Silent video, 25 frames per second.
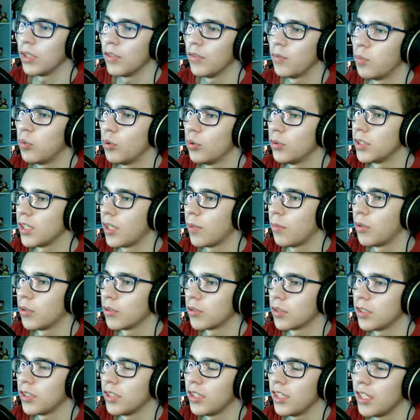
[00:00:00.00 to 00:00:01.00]
w płuca,
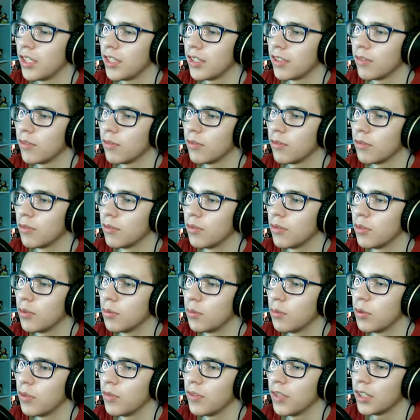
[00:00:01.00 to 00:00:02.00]
Boże, nie, no
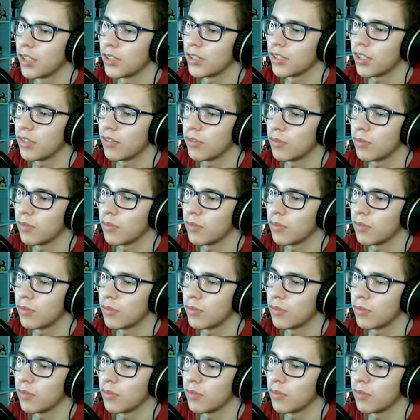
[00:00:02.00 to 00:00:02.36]
powietrza